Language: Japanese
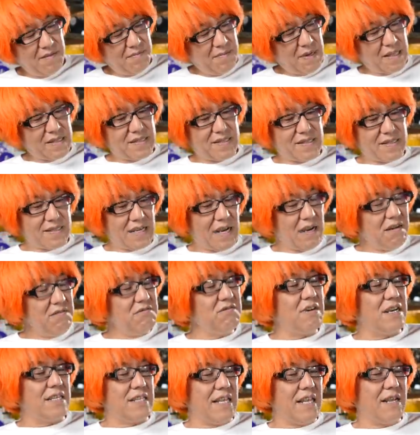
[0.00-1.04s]
まあ、使う
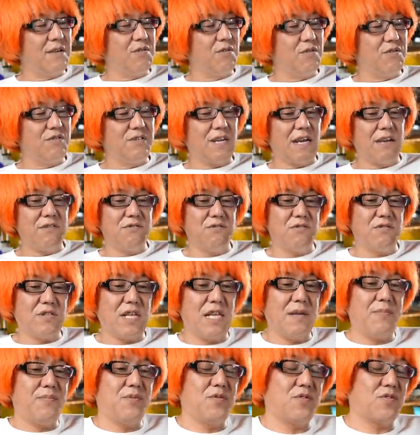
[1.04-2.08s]
のはねこういう
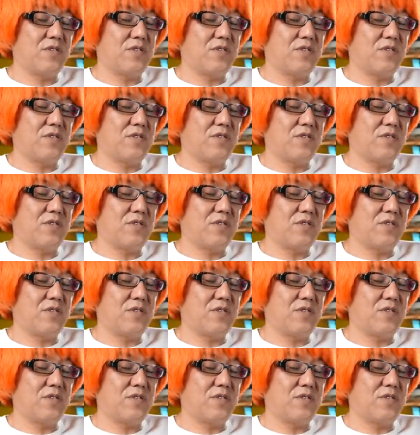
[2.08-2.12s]
ラウンドタイプ